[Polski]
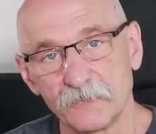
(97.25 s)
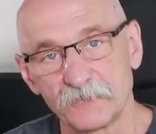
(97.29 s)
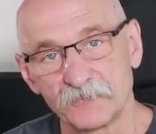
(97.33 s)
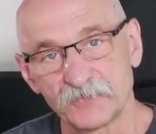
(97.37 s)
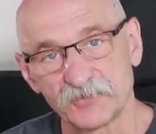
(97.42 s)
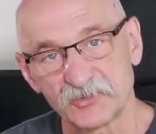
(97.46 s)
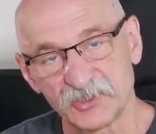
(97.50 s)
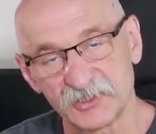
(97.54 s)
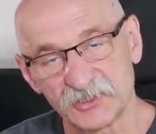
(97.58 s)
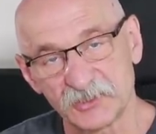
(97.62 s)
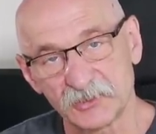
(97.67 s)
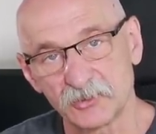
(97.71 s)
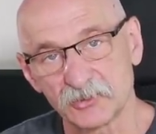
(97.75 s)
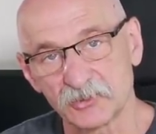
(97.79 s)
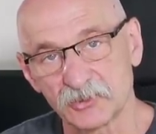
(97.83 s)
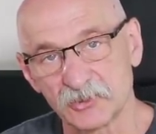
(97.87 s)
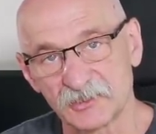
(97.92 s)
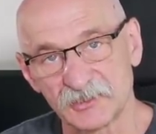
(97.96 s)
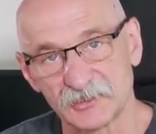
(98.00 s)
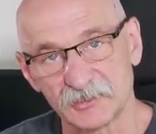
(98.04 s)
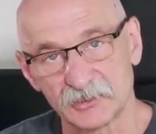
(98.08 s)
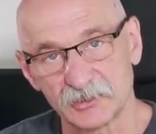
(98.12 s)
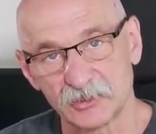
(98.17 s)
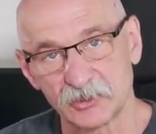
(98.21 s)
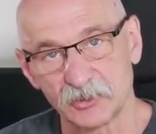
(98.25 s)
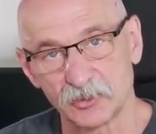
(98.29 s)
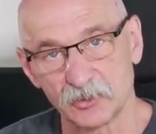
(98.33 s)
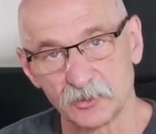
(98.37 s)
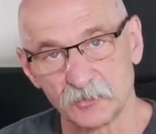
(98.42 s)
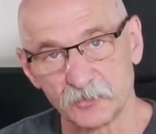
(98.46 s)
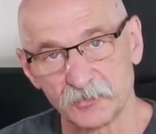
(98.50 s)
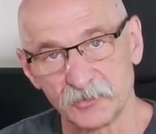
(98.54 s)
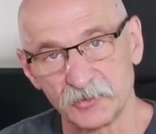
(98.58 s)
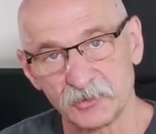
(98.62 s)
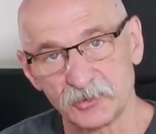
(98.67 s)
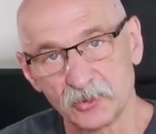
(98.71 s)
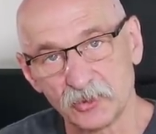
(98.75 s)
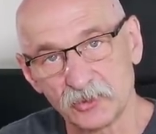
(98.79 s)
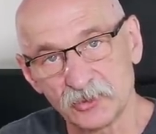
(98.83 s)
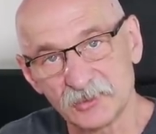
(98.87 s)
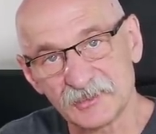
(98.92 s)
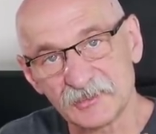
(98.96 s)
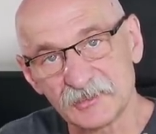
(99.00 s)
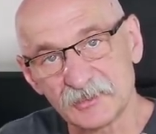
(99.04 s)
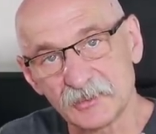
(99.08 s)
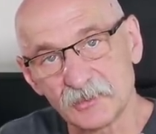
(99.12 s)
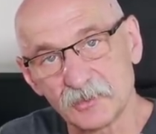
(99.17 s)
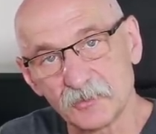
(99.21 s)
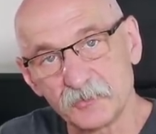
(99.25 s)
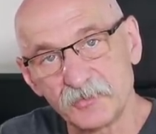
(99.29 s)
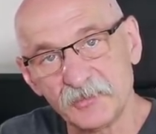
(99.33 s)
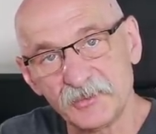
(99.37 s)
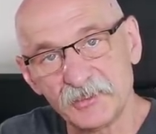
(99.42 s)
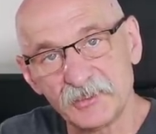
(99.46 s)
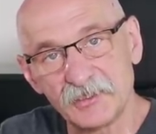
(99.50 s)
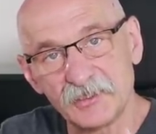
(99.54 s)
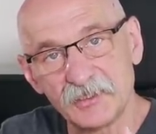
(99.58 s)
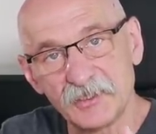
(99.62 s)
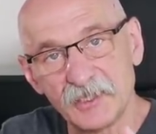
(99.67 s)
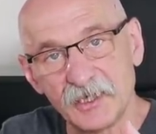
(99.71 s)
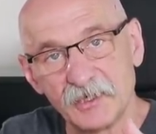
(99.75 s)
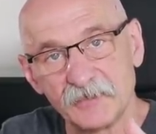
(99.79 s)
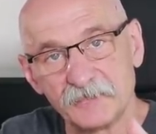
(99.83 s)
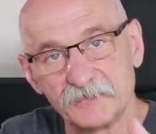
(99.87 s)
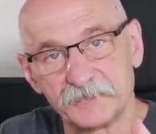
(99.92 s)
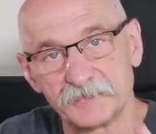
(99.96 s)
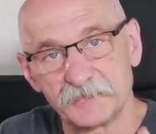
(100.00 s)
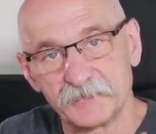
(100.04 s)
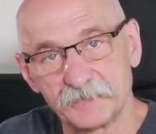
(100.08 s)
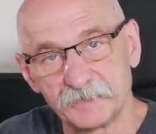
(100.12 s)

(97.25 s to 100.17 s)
wszystko, co, co robi, to on robi RAW.